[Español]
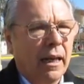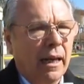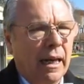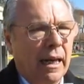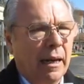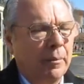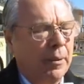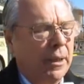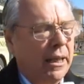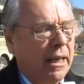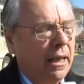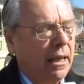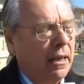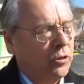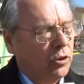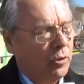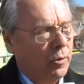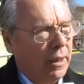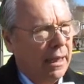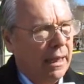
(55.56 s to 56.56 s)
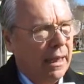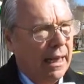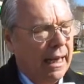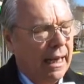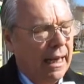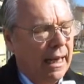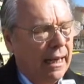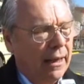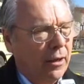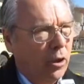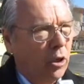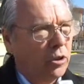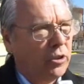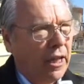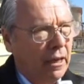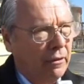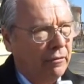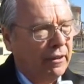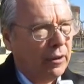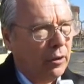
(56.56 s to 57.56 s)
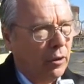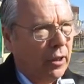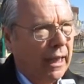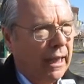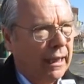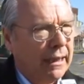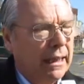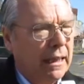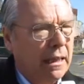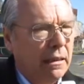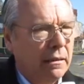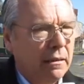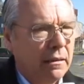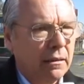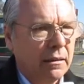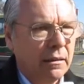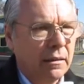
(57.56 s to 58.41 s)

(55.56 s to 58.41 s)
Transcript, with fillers: eh, eh, sobre la costa del ferrocarril.